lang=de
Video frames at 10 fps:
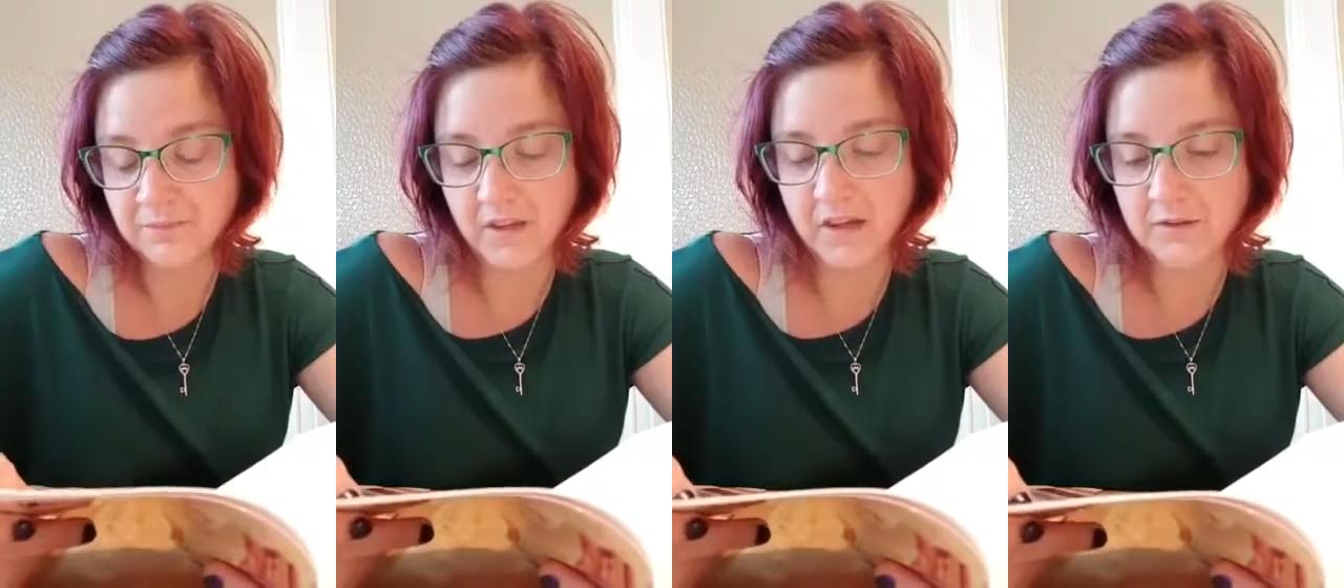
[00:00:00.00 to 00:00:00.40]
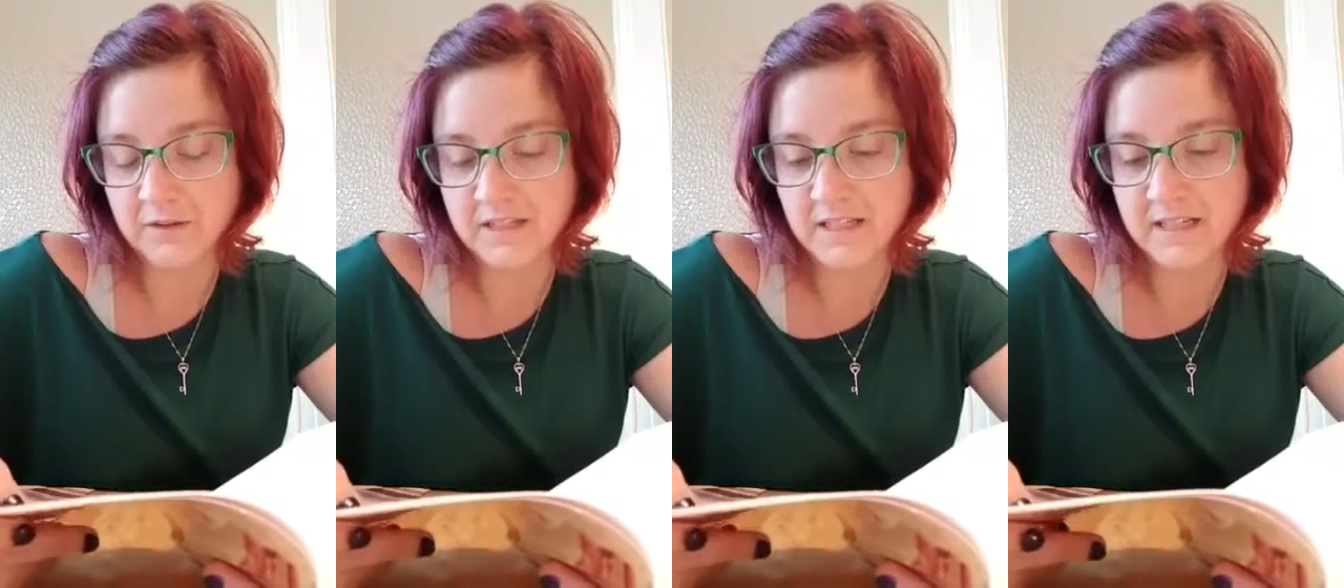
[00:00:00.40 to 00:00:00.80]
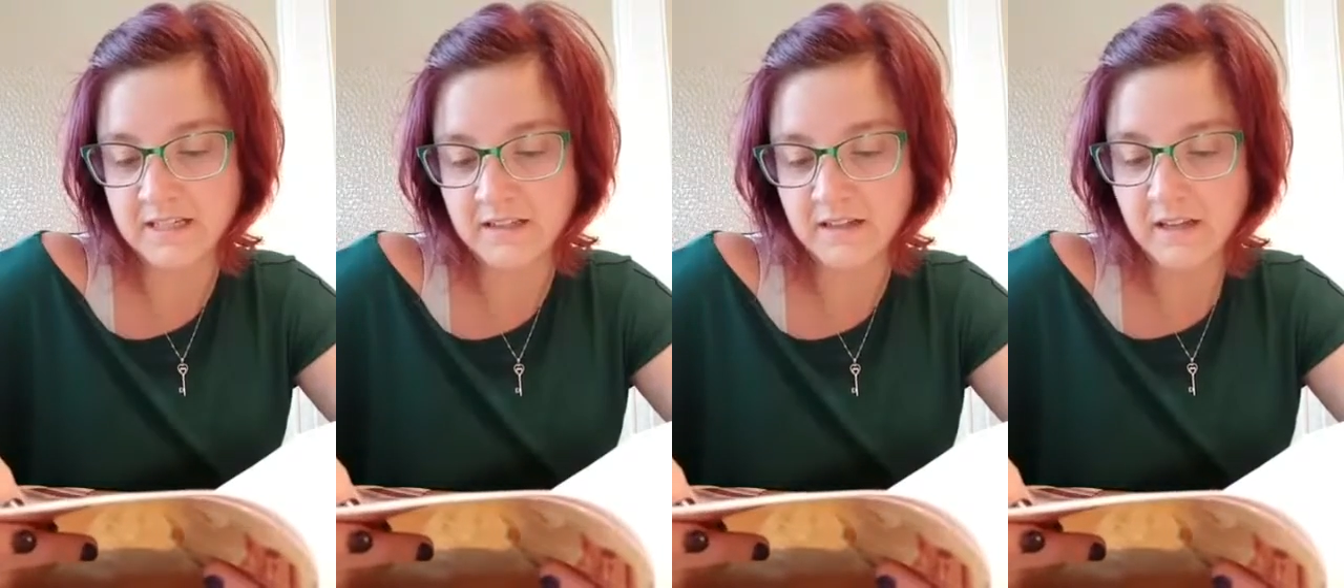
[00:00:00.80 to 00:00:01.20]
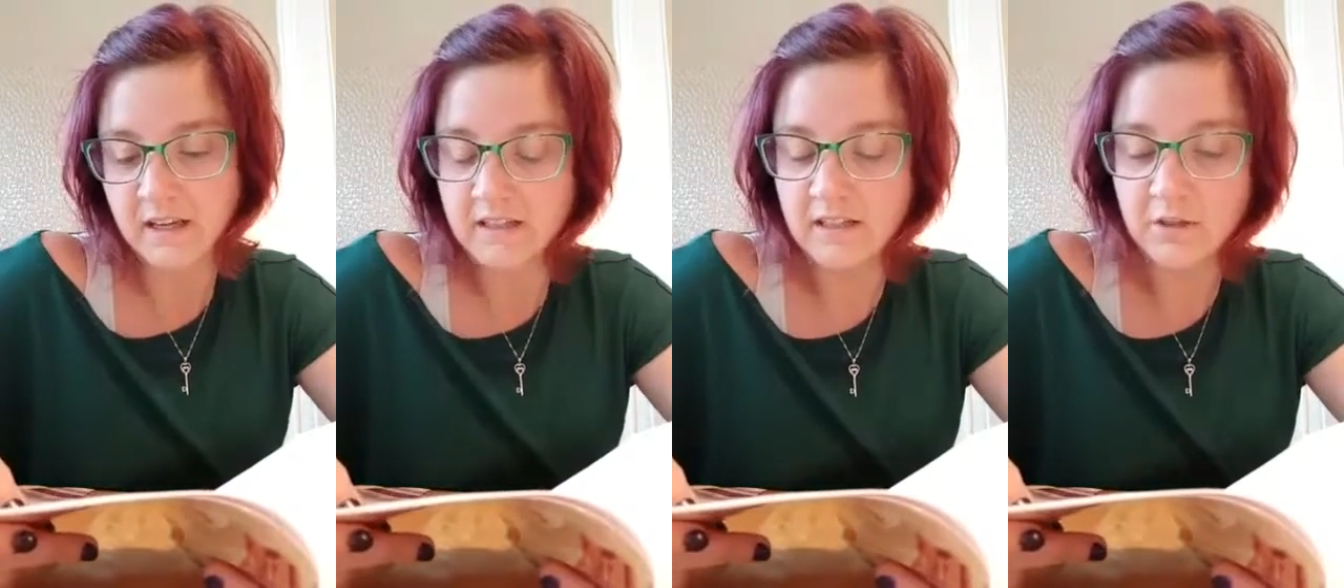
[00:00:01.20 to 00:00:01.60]
Ja, du hast recht.
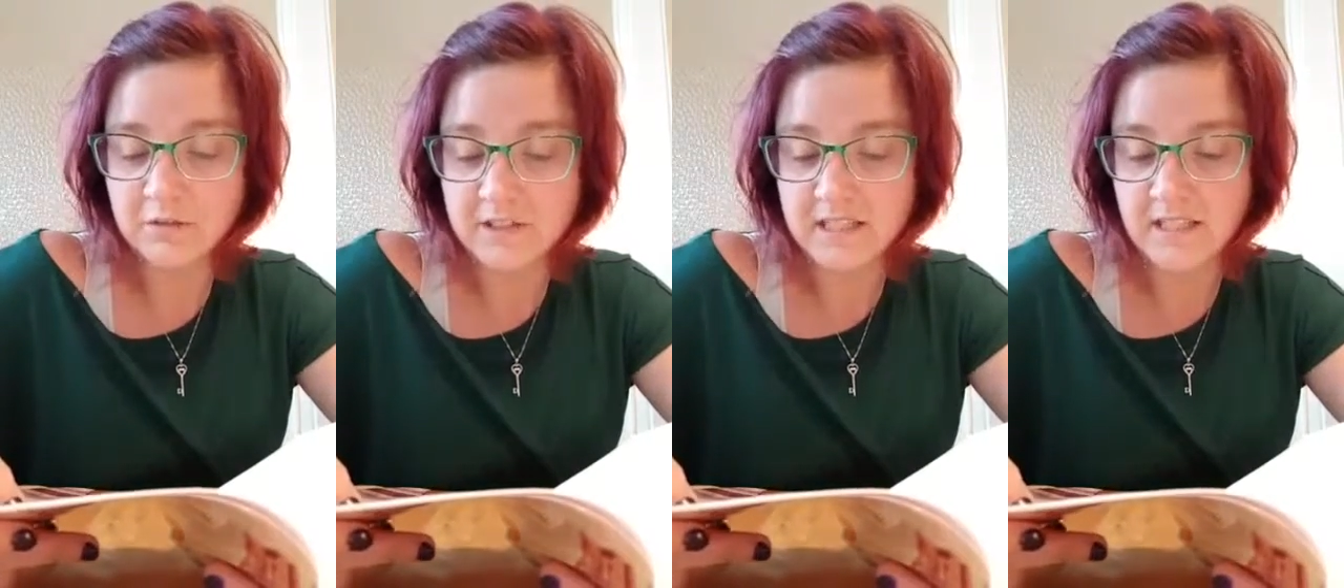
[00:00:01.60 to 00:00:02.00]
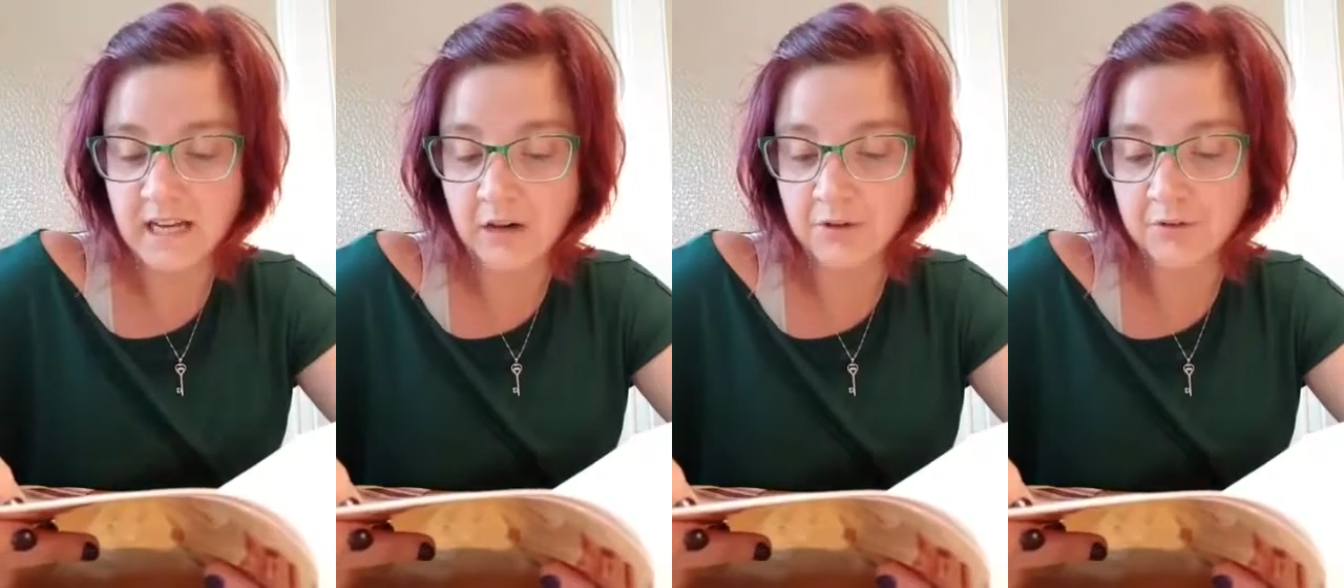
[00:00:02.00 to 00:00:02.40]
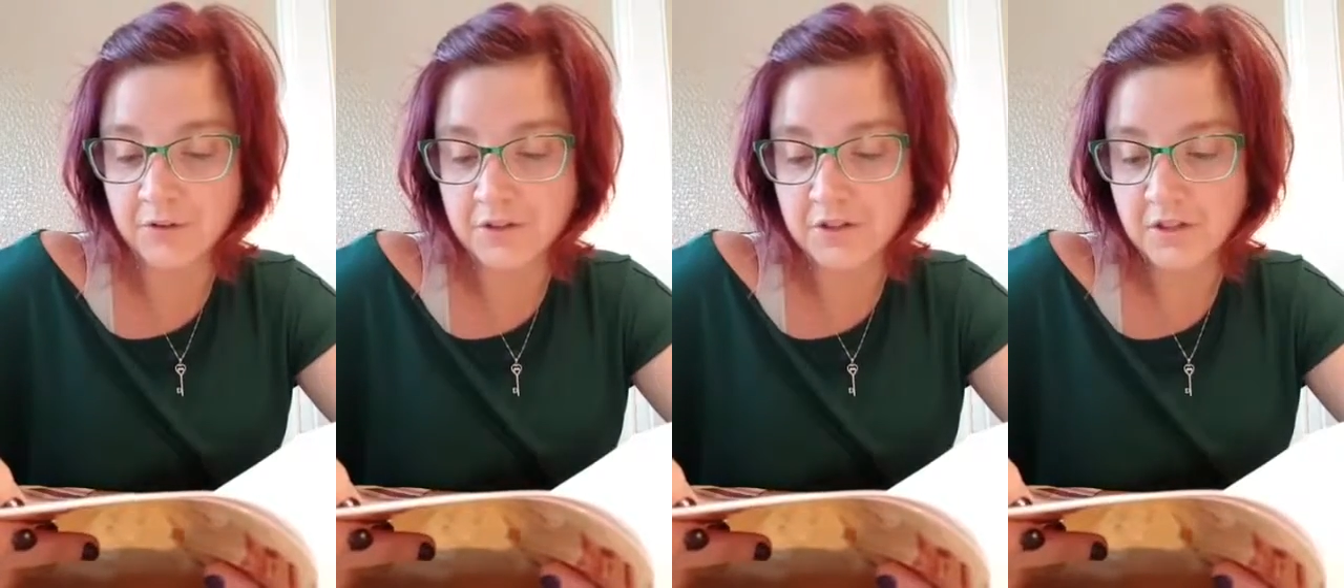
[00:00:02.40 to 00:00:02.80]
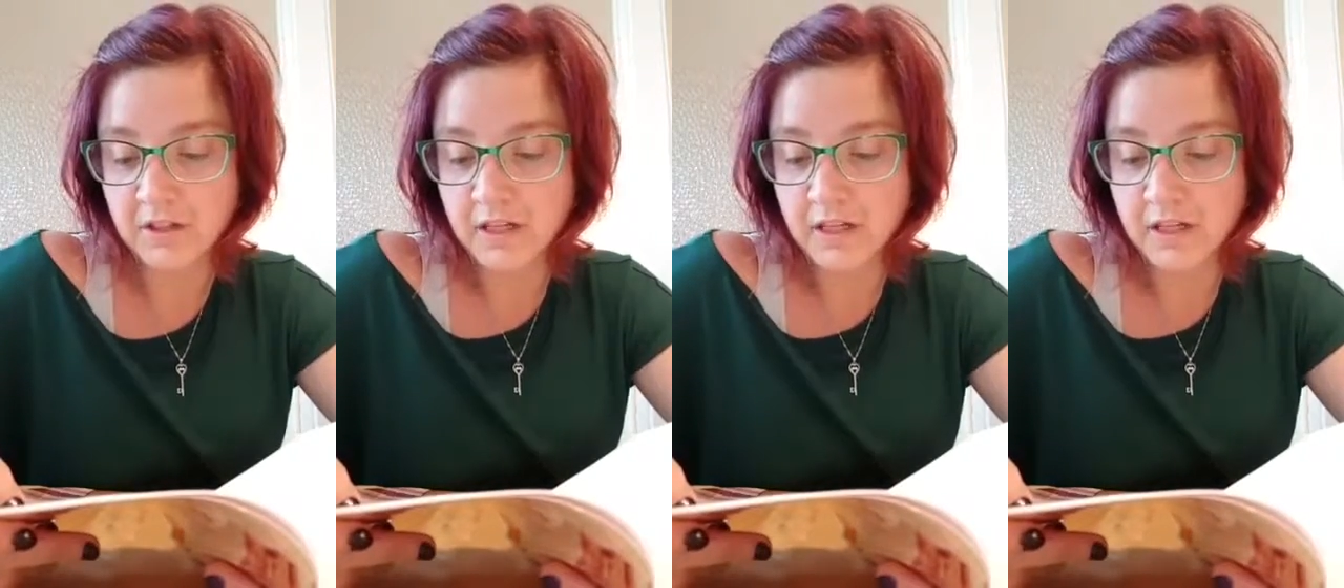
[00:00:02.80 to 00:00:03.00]
Die Luft ist klar und frisch.